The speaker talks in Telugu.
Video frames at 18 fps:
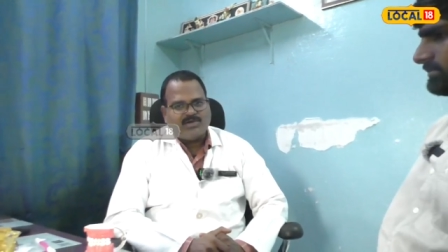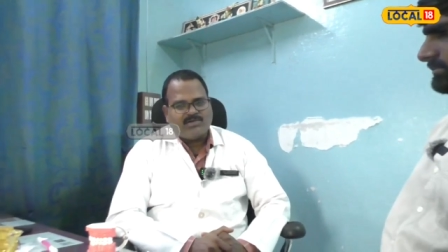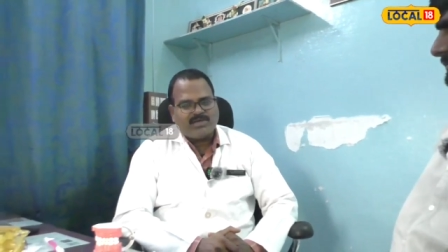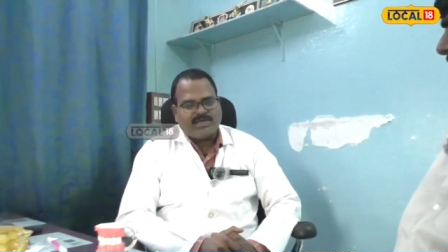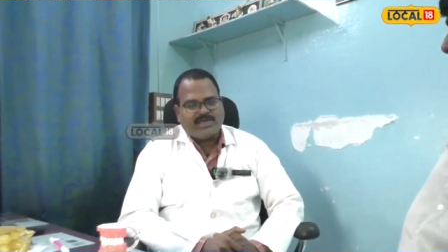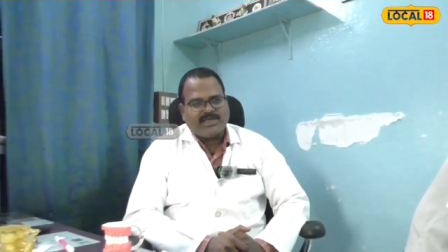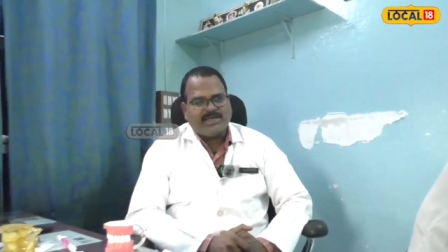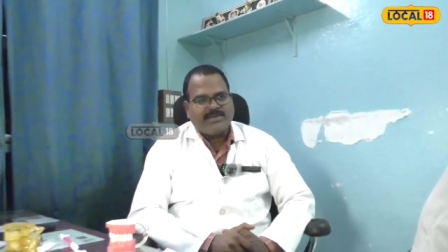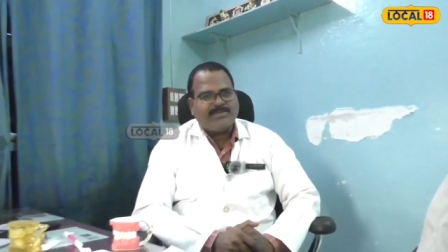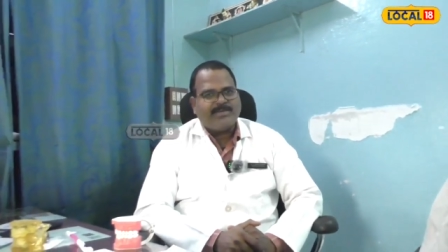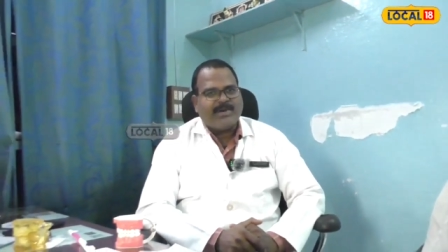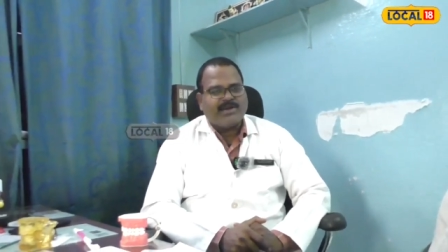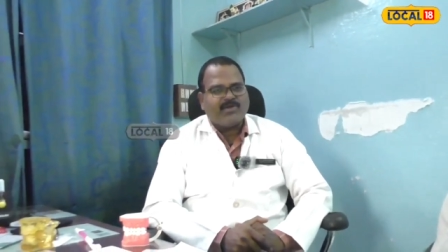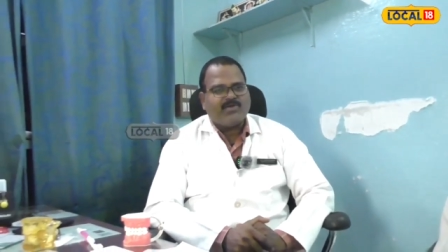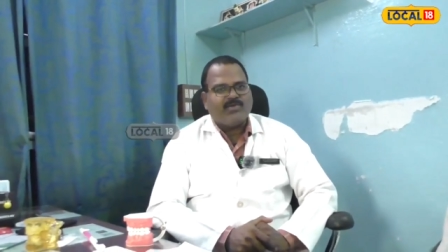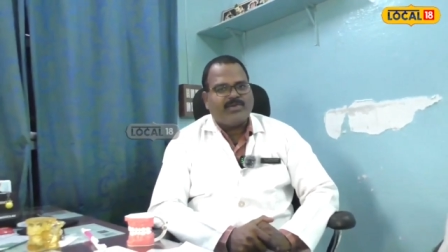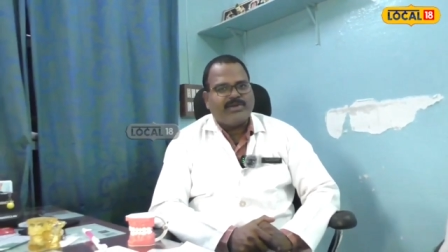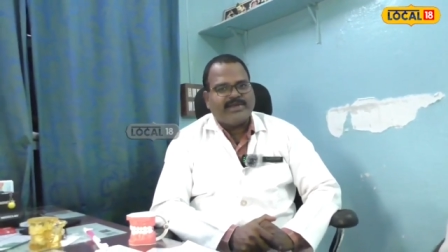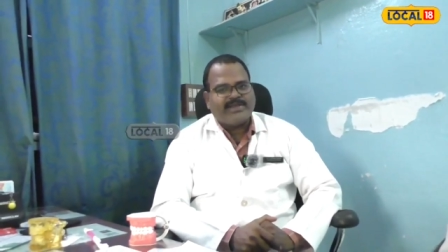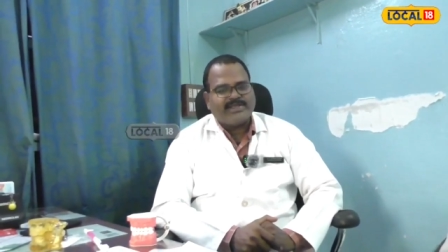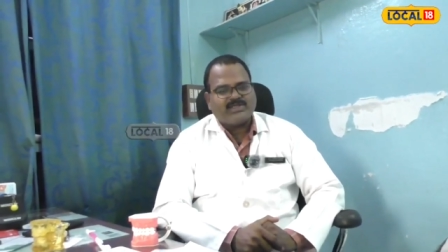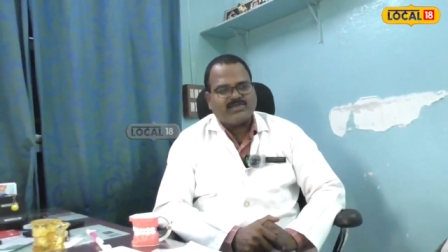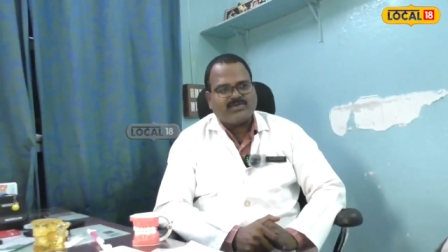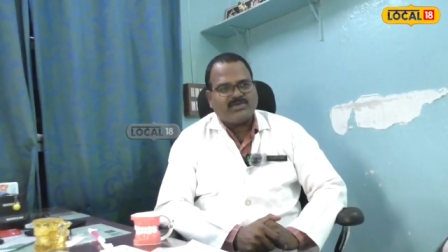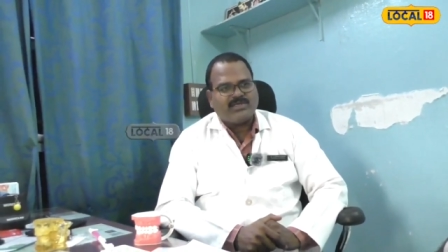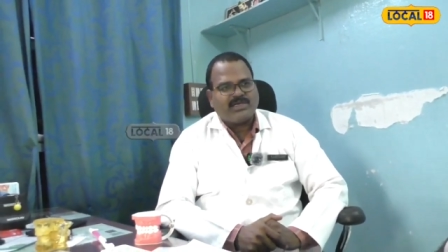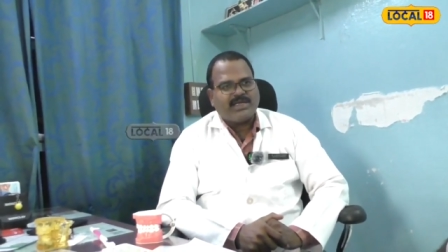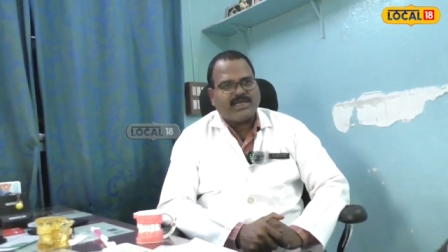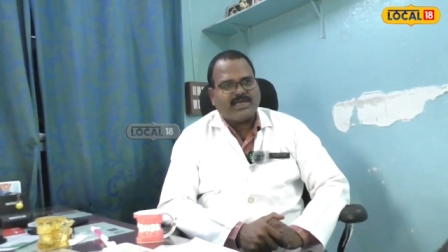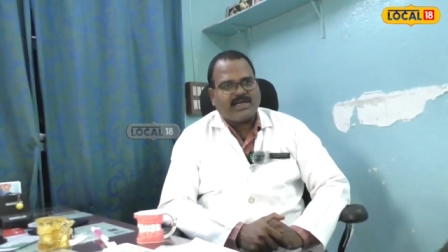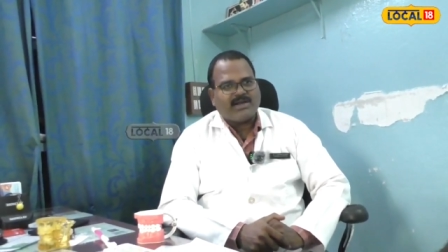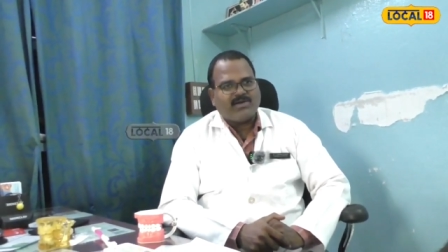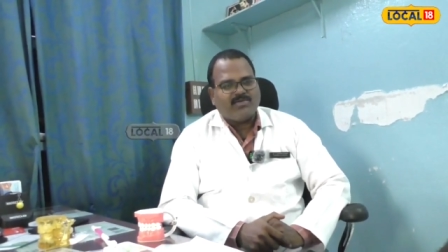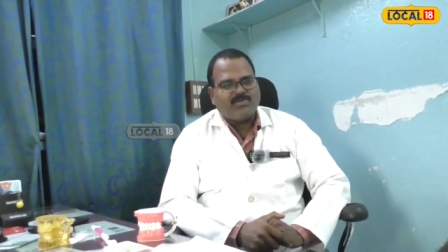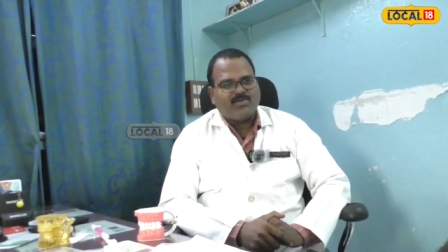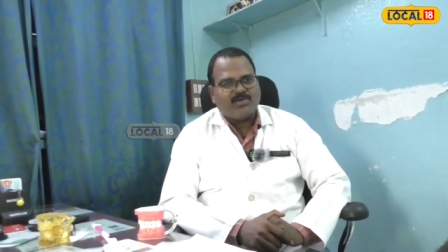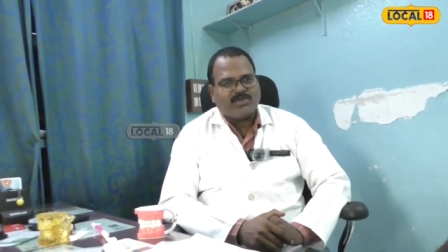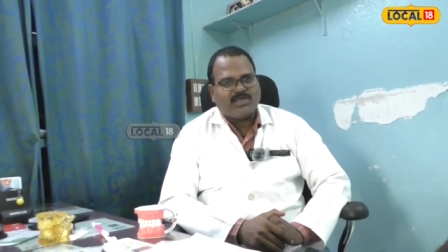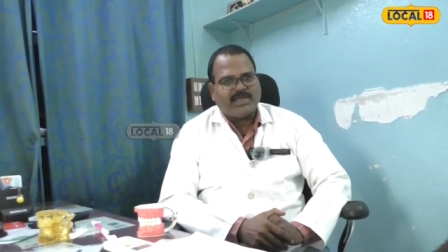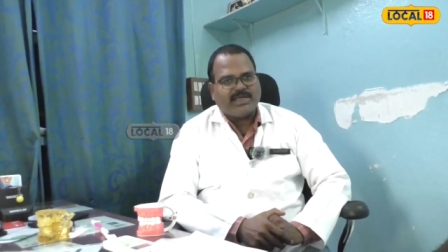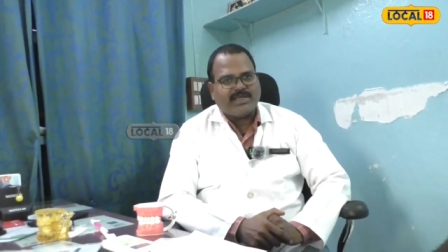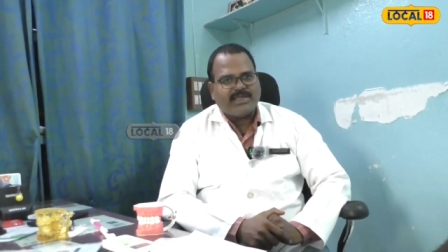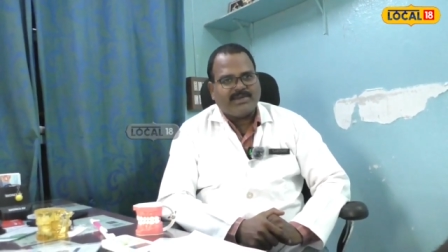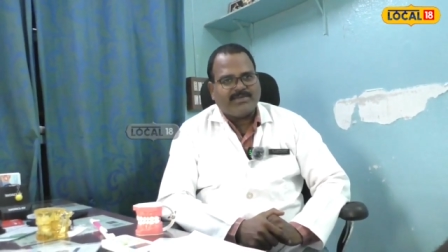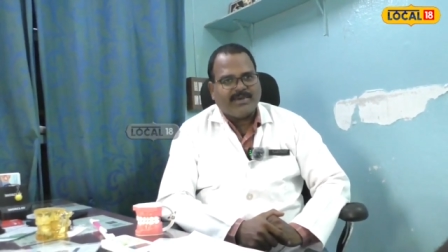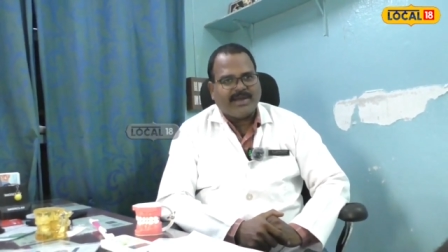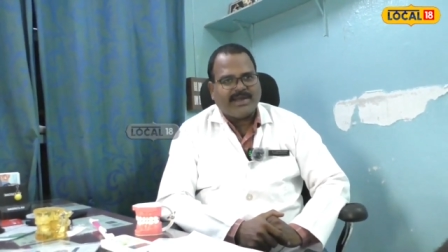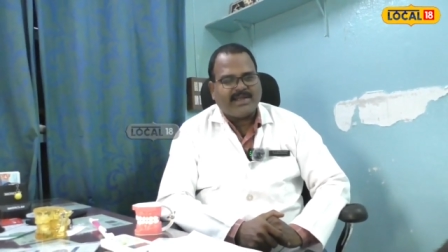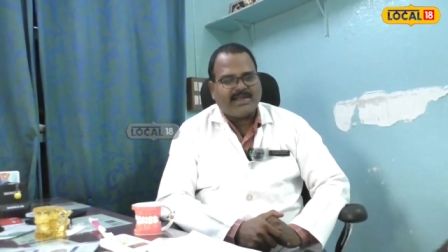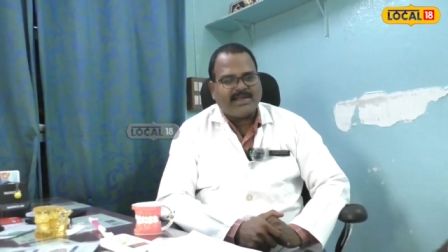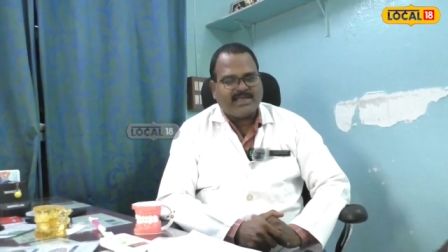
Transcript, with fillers: ఉన్నాయి పన్ను పీకించుకుంటే కళ్ళు పోతాయని పైన